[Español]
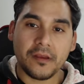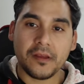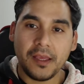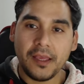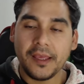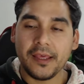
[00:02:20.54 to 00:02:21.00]

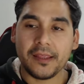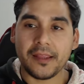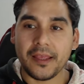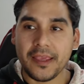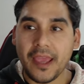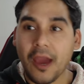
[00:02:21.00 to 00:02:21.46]

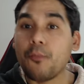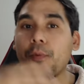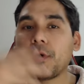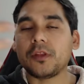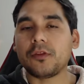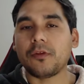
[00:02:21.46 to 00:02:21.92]
este, ya un
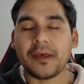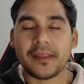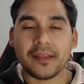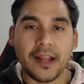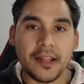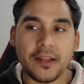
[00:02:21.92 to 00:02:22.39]
poquito más
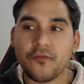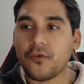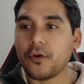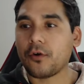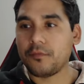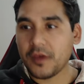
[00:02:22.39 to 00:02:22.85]
grande,
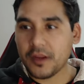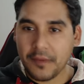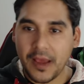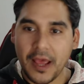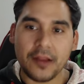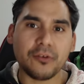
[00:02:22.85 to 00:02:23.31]
fue con mi
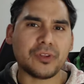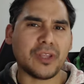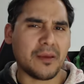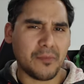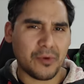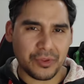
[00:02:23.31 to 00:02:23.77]
hermano,
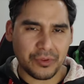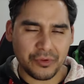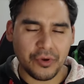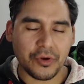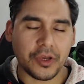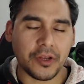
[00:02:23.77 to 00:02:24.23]
tenemos
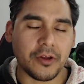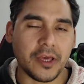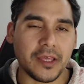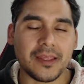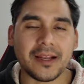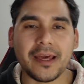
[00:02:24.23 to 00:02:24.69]
yo creo que
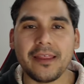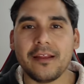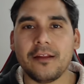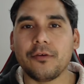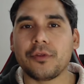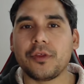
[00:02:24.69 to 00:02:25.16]
cerca de
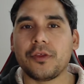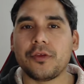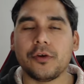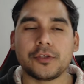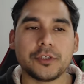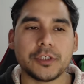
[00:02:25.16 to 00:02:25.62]
los
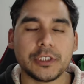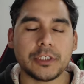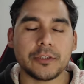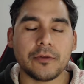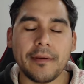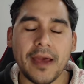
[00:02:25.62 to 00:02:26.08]
18,
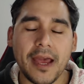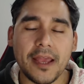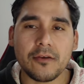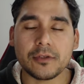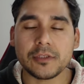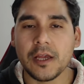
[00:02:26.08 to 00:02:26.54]
19
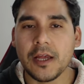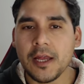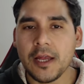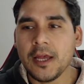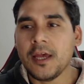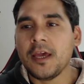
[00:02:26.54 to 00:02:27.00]
años.
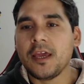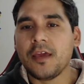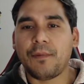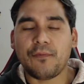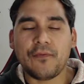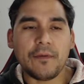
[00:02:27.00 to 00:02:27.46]
Y
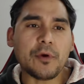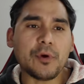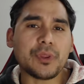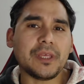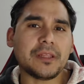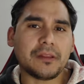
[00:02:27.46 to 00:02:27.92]
pues
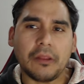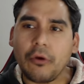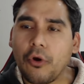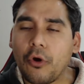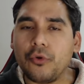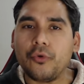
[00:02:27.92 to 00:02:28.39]
fuimos y
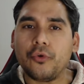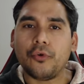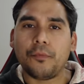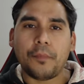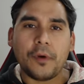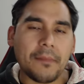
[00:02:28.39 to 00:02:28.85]
con un
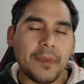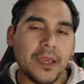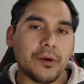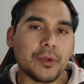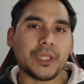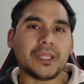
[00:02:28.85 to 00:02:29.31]
grupo de
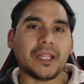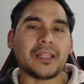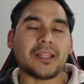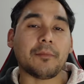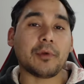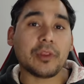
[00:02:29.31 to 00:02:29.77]
amigos y
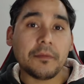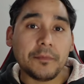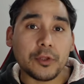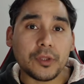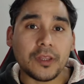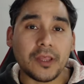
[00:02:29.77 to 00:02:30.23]
tratamos de
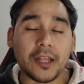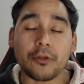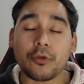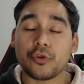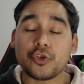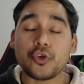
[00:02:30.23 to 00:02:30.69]

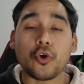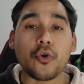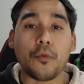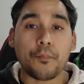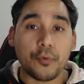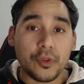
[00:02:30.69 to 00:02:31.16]
hipnotizarnos. Yo
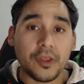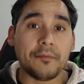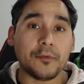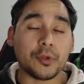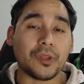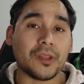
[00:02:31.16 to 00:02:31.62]
no pude
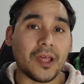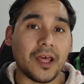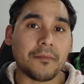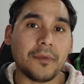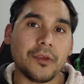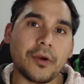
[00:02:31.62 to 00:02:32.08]

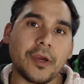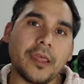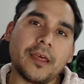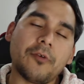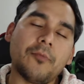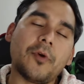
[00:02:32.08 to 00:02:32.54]
hipnotizarme, yo
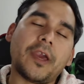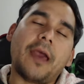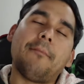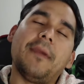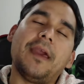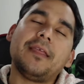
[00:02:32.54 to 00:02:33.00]
quedé como que
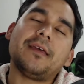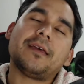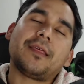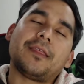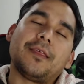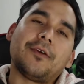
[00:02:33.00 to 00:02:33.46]
a
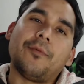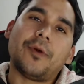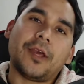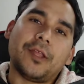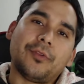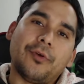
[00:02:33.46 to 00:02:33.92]
medias, así como
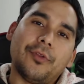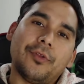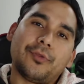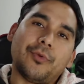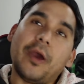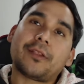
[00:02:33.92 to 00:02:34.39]
que
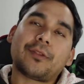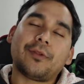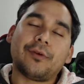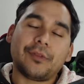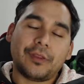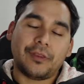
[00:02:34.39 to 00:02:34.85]
todo
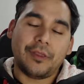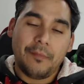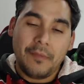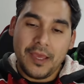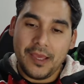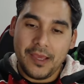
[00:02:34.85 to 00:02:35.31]
tuerto, se
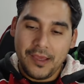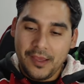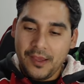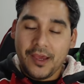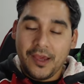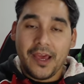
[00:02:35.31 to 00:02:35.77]
me
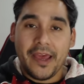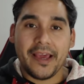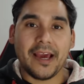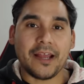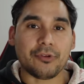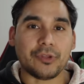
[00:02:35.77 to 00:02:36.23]

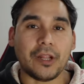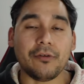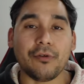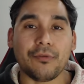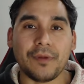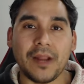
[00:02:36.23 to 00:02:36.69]
engarrotaron
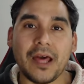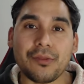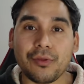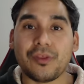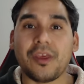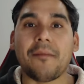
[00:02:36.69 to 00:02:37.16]
los
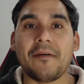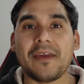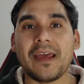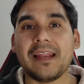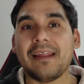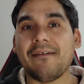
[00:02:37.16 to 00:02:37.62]
brazos, ya me
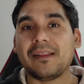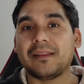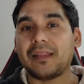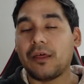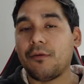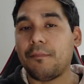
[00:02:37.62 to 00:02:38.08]
habían
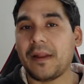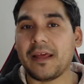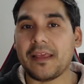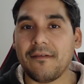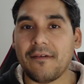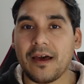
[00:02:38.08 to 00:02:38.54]
levantado para
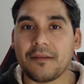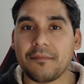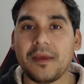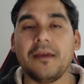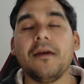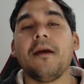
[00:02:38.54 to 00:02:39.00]

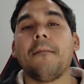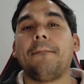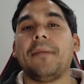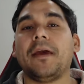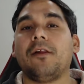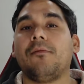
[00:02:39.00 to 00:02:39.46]
llevarme,
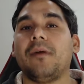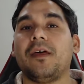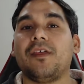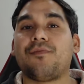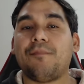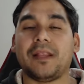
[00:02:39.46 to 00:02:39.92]
pero me
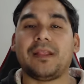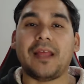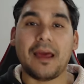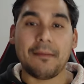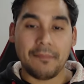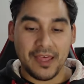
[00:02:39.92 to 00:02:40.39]
desperté
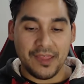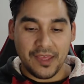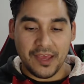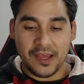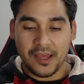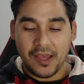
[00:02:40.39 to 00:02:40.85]
a
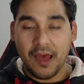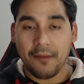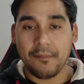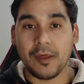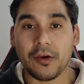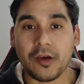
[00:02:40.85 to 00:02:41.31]
media a
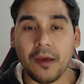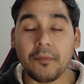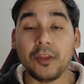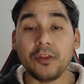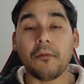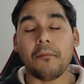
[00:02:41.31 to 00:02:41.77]
medio
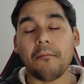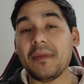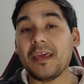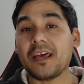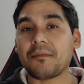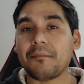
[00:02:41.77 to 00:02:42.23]
camino.
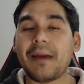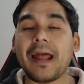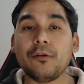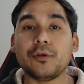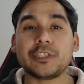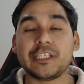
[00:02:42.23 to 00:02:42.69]
Mi
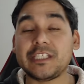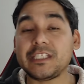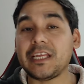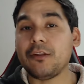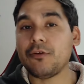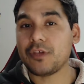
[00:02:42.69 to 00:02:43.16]
hermano sí
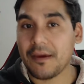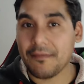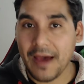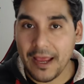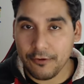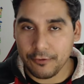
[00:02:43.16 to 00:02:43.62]
se lo
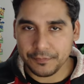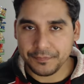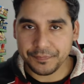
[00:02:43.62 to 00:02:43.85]
llevaron.